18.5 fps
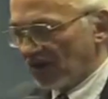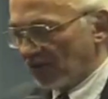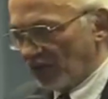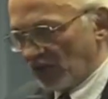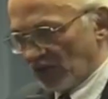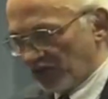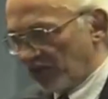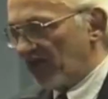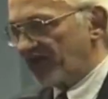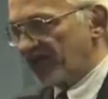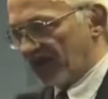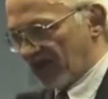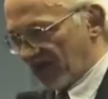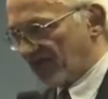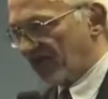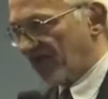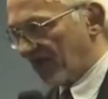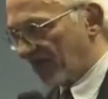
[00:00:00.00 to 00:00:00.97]
работ по
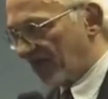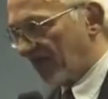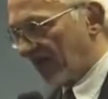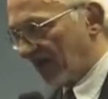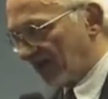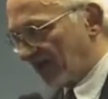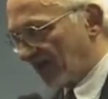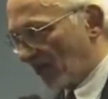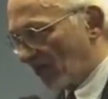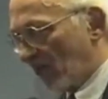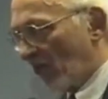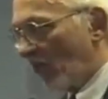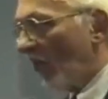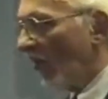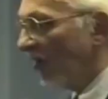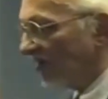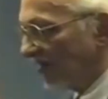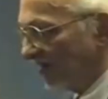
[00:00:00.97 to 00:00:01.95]
трансферфактору,
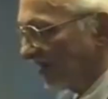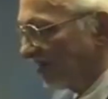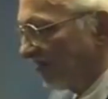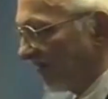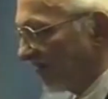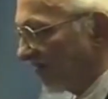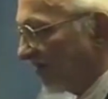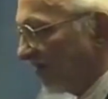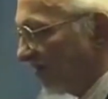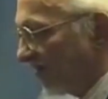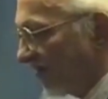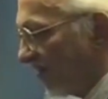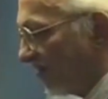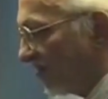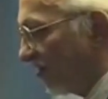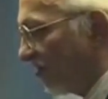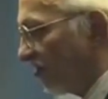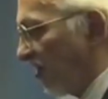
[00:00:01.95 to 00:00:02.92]
около 20
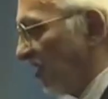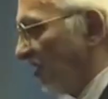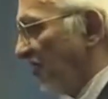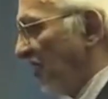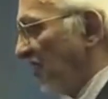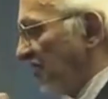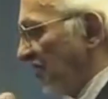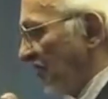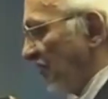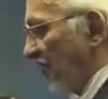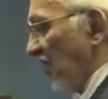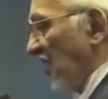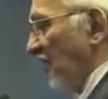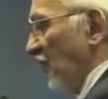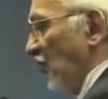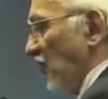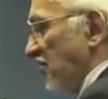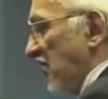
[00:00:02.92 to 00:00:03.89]
тысяч. Я это
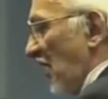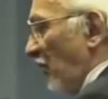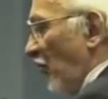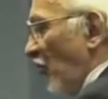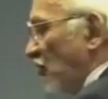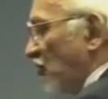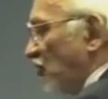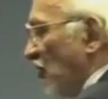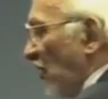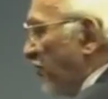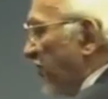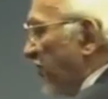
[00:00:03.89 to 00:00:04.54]
говорю к тому, что